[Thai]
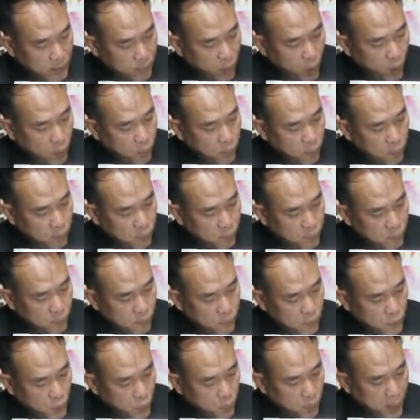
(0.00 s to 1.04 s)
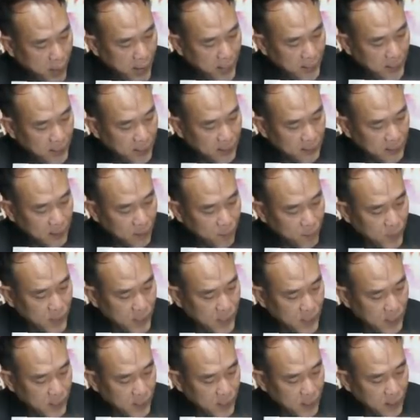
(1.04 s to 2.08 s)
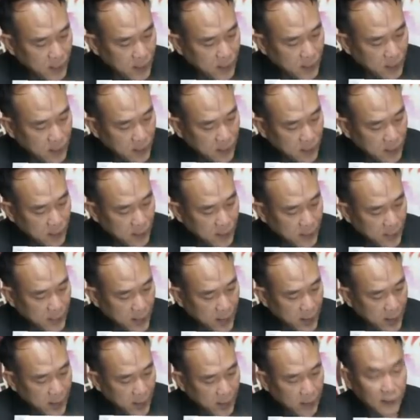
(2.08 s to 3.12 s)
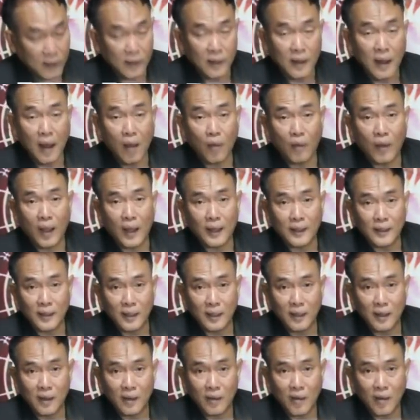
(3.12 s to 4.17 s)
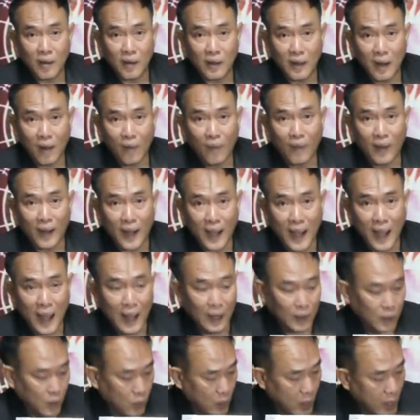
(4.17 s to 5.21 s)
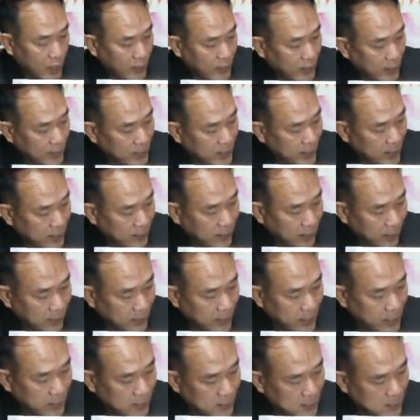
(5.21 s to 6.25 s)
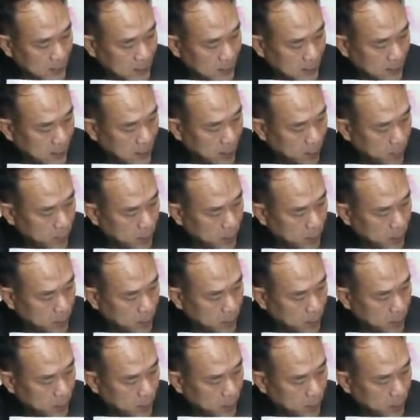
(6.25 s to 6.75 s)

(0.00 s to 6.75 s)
พบสุภาพเนี่ยจะมีเลขห้าดาวการเงินแล้วก็ดาวอังคารอยู่ฉะนี้สังเกตให้ดีนะครับ